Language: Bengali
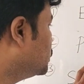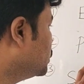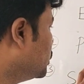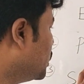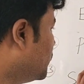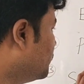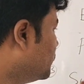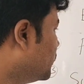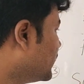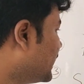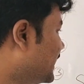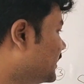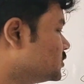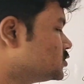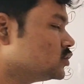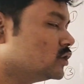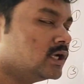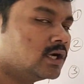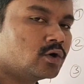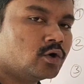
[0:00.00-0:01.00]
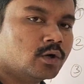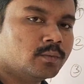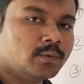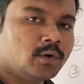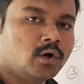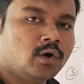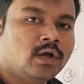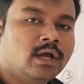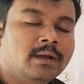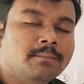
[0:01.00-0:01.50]
দু নম্বর আলোচনা করব
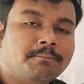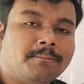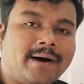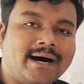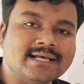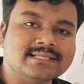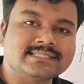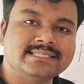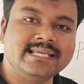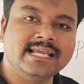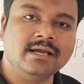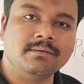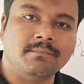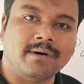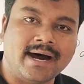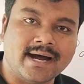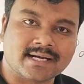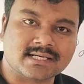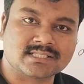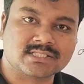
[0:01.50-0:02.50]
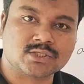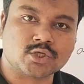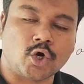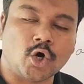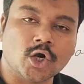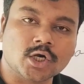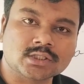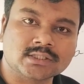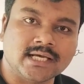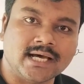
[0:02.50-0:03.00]
পাসিং মার্কস
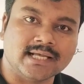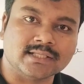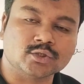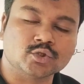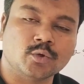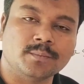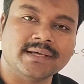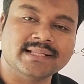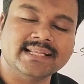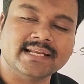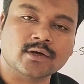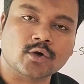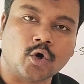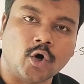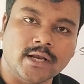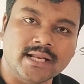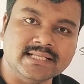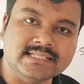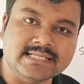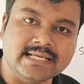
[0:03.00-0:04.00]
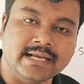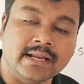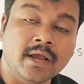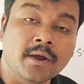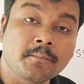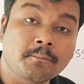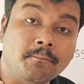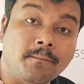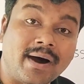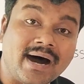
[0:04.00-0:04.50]
অর্থাৎ তোমাদের কলেজের
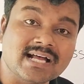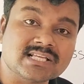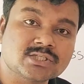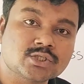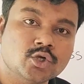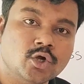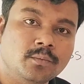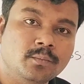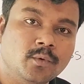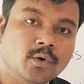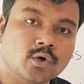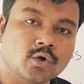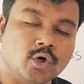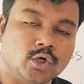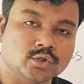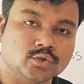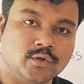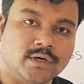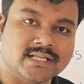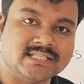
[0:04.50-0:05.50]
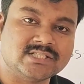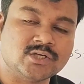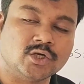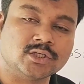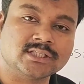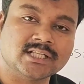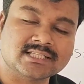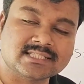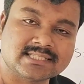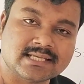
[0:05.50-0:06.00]
পাঁচ নম্বর কত আছে
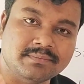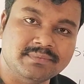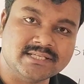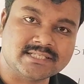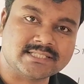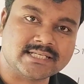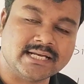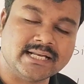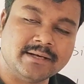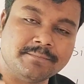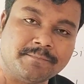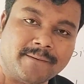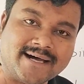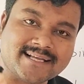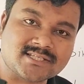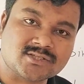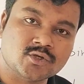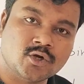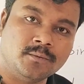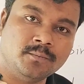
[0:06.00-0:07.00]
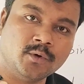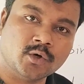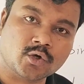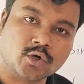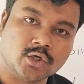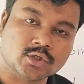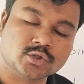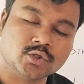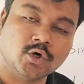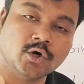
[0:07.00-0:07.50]
অর্থাৎ সেমিস্টারের পাঁচ নম্বর
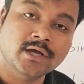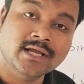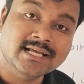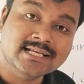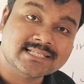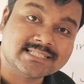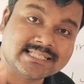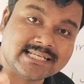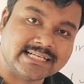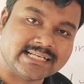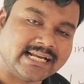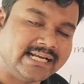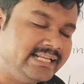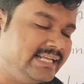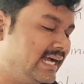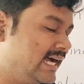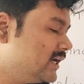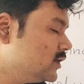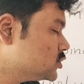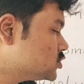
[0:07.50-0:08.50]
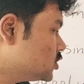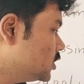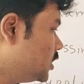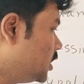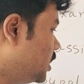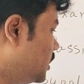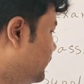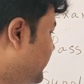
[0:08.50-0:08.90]
কত সেটা নিয়ে আলোচনা